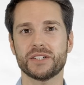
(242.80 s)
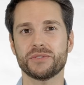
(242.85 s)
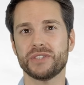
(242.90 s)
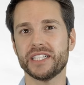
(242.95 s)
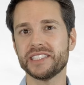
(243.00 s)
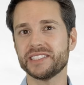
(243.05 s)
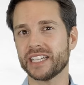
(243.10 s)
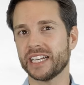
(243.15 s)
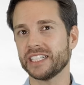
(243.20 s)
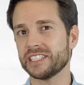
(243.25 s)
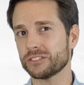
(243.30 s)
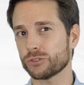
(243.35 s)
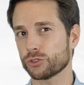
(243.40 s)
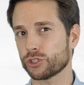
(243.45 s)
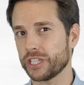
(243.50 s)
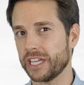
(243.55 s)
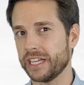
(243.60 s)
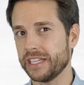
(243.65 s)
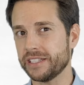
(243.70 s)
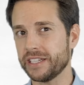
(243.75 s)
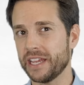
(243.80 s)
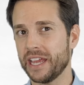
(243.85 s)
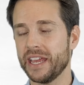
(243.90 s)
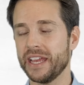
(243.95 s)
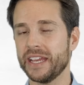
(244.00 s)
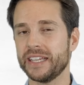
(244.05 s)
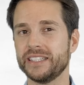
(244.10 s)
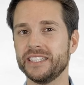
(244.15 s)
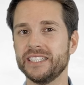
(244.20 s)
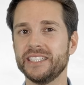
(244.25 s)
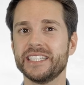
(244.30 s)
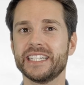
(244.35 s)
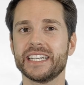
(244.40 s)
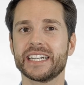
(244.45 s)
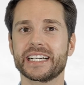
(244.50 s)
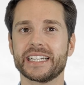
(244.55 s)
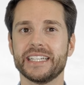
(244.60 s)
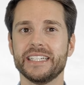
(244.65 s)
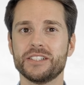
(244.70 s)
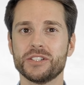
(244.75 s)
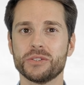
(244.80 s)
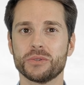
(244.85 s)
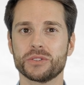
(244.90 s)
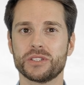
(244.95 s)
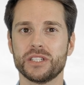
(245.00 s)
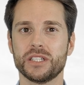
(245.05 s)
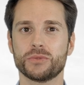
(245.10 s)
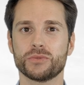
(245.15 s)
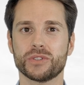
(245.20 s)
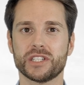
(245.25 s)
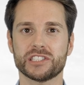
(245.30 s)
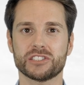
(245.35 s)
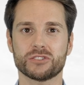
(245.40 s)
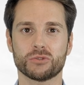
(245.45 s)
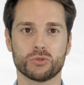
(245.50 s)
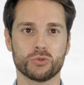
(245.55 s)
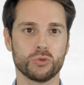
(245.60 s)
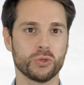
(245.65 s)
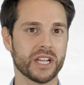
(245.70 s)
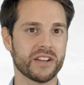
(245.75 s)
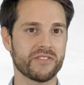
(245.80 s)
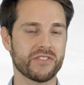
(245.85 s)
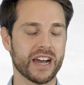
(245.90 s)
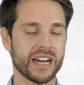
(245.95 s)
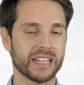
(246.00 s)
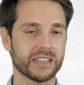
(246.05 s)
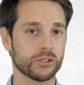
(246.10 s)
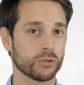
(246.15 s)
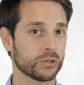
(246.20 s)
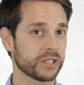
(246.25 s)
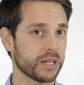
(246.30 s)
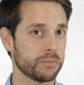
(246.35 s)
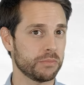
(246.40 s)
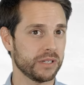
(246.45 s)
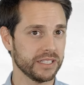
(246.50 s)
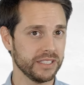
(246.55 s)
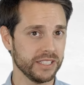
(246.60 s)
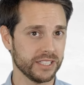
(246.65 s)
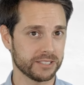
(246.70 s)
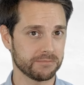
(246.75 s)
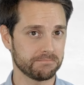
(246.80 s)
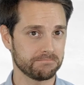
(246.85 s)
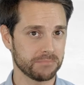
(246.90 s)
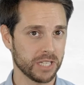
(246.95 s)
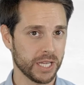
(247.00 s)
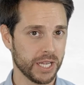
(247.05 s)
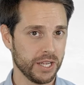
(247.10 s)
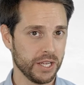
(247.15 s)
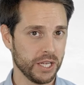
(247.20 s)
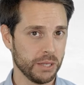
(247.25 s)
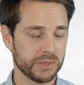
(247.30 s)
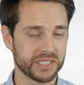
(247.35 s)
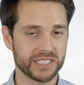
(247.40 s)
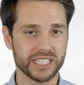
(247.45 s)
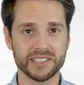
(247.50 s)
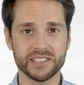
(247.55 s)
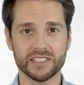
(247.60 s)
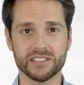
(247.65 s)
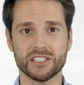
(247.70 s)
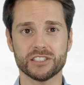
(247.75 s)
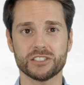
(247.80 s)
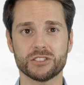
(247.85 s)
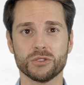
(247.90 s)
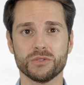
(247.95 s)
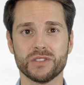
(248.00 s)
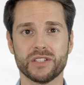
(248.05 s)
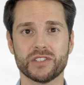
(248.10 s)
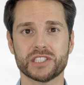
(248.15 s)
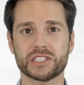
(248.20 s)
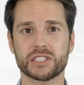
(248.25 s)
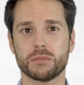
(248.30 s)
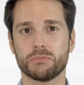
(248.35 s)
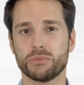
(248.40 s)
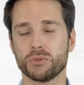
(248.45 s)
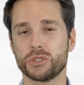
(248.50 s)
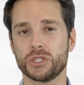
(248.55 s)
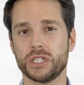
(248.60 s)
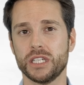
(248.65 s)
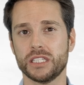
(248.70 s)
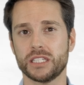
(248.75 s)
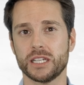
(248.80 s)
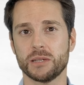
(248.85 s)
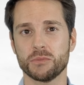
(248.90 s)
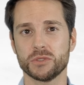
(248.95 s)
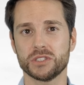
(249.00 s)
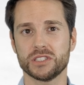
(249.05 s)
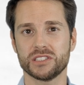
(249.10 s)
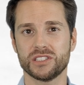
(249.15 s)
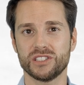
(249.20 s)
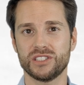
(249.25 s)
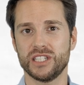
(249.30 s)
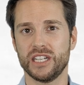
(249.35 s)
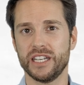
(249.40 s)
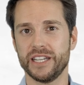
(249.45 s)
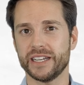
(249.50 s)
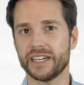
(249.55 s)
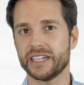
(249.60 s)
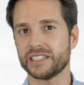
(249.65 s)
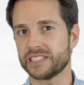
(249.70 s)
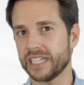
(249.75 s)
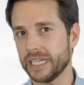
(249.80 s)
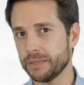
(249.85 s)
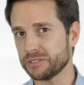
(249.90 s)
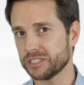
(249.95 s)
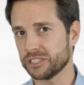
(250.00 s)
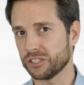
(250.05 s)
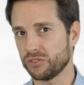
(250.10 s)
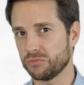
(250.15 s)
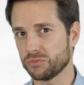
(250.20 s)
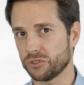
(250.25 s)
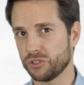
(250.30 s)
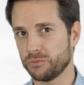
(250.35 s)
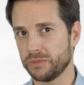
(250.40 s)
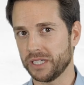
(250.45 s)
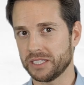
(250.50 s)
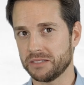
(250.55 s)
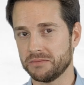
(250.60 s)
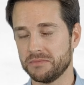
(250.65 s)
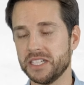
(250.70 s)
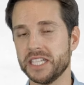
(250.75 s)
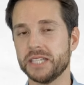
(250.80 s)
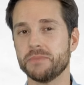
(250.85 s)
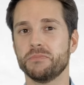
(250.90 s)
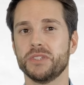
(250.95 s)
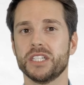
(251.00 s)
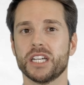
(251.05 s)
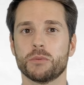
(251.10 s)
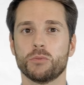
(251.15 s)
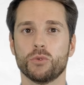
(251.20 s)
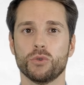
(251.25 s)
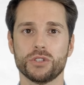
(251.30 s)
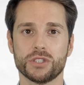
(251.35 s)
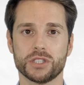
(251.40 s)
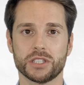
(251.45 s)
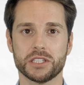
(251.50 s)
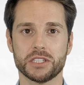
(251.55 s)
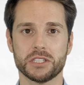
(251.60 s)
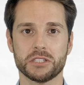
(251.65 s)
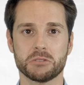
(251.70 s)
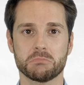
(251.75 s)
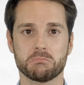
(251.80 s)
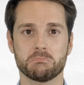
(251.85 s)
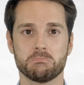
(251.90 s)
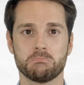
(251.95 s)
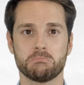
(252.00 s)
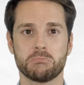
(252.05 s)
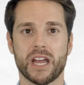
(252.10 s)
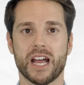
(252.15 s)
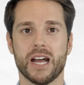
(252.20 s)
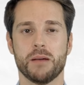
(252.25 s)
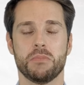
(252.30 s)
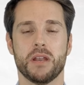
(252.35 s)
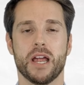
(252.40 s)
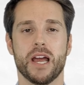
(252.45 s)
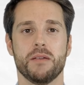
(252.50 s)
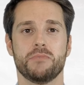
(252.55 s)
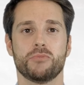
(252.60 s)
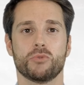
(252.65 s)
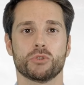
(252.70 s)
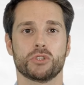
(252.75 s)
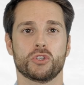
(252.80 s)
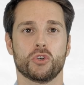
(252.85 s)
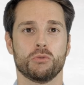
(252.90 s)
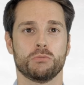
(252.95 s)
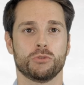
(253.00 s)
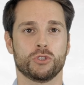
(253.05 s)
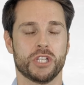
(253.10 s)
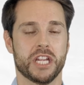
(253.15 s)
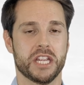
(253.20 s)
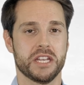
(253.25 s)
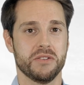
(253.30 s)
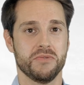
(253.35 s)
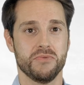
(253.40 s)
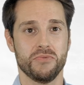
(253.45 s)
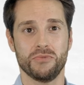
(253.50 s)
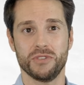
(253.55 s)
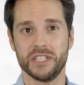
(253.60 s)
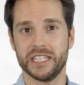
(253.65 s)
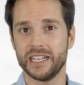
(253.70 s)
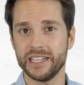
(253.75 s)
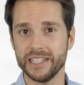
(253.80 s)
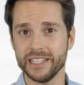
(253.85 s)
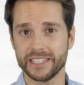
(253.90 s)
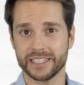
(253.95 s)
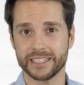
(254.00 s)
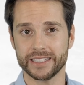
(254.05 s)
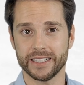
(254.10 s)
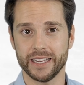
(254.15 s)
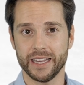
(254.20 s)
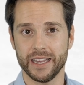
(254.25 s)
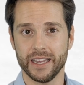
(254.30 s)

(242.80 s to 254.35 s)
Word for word: fest anzustellen, die die Geräte und die Infrastruktur dann warten und reparieren. Bis jetzt ist es so, wenn was kaputt geht, dann müssen sich die Lehrer selbst darum kümmern, neben ihrem Unterricht. Da bleibt unter Umständen viel liegen.